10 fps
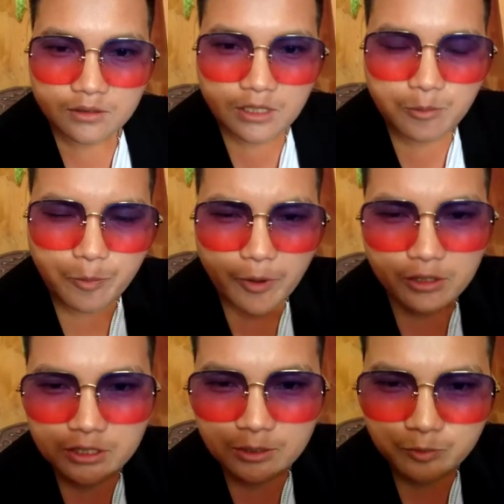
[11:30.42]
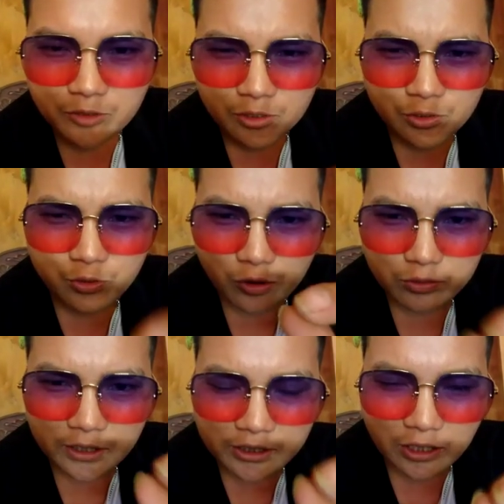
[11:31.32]
này bố bao thì chua chua
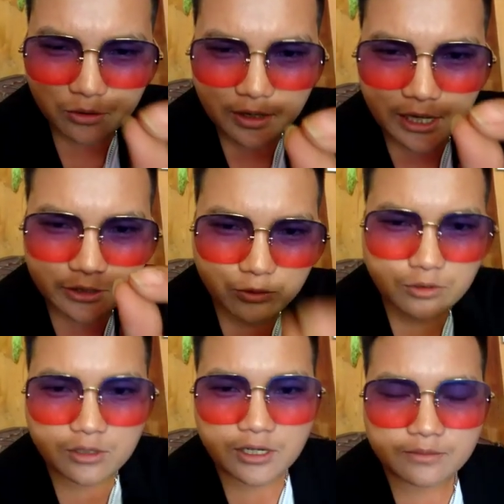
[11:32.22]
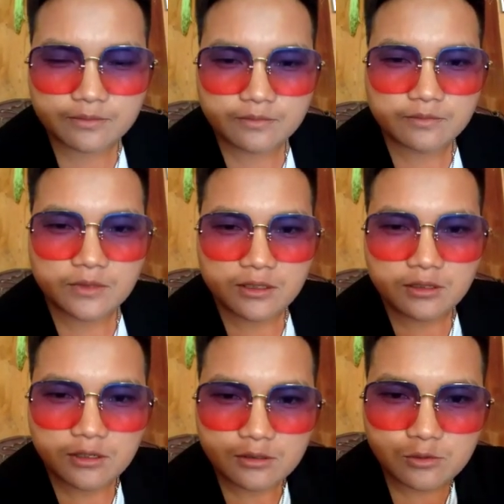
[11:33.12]
lúc tới chéo lúc can đu nó nè
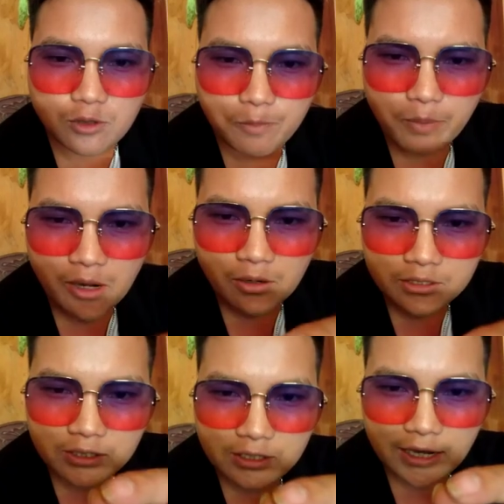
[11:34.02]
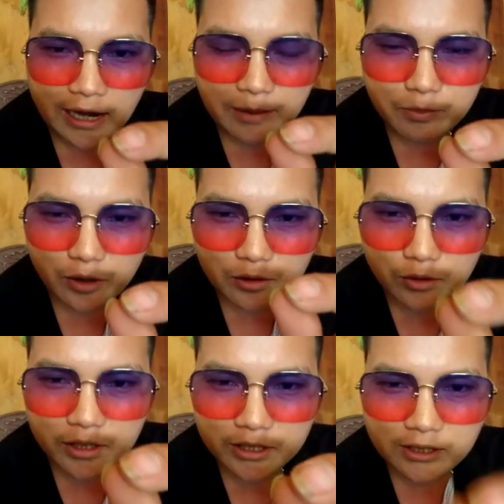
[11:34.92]
lúa bao thì đại an bò
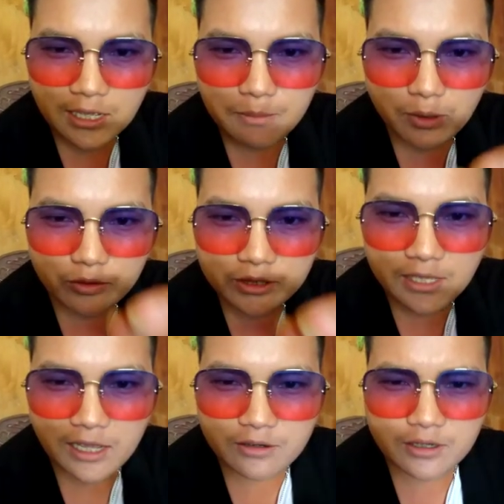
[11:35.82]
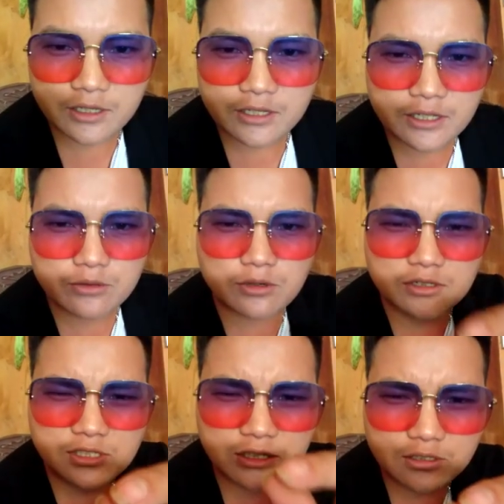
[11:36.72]
lúa lì trà bảo lì trà nó nè cái này yêu
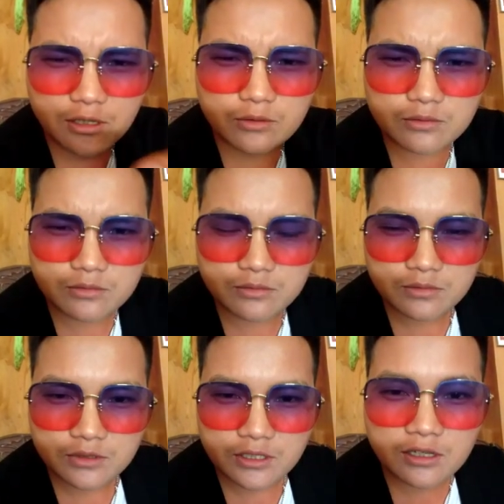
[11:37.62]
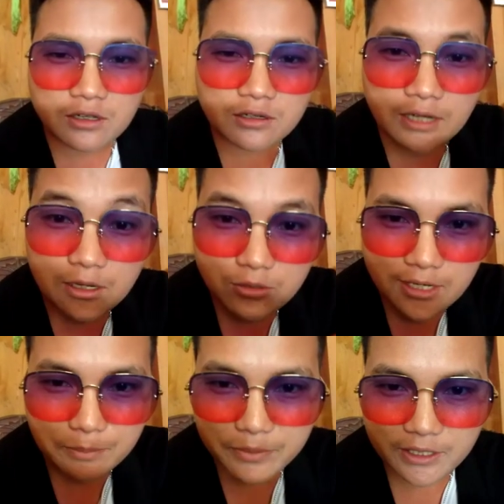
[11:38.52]
lọt sinh tậu ít đại lúa
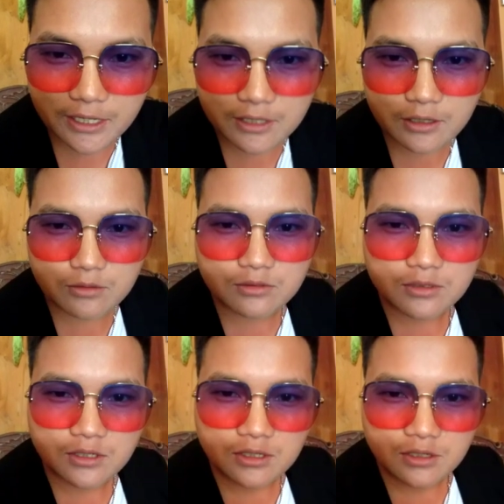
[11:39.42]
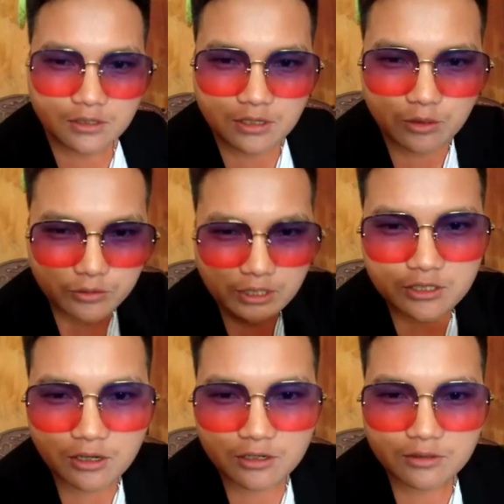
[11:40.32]
đại bỉ đế nhau là lúc tới
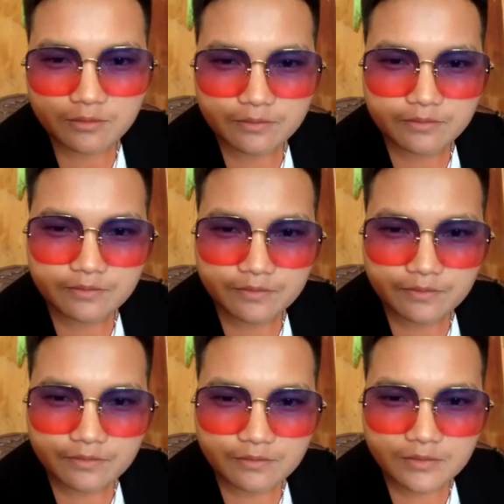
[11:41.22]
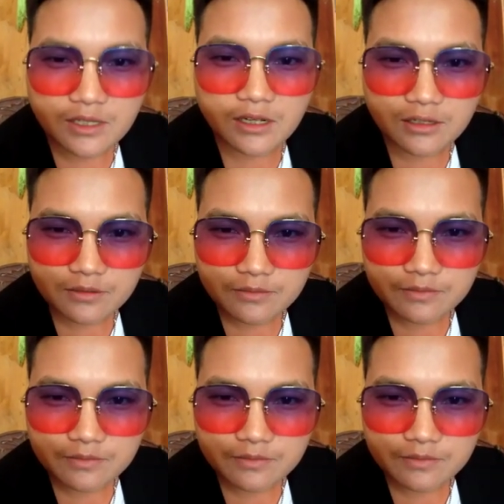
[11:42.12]
trời đó